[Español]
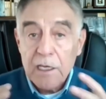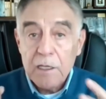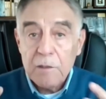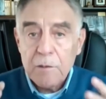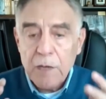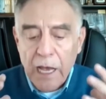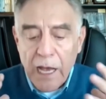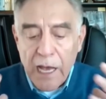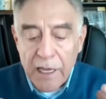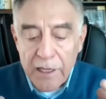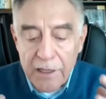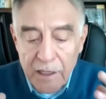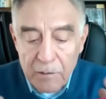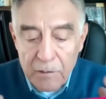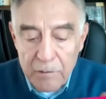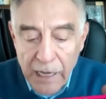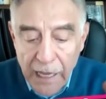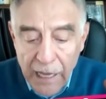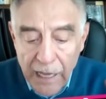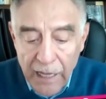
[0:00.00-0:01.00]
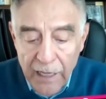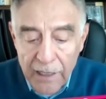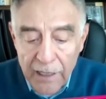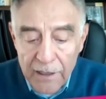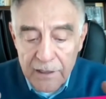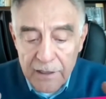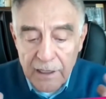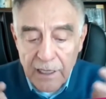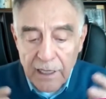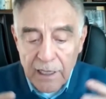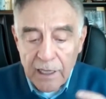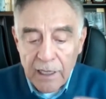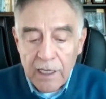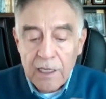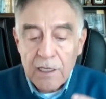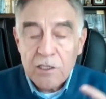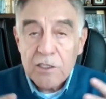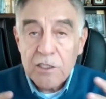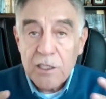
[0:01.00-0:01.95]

equilibrada, blanda,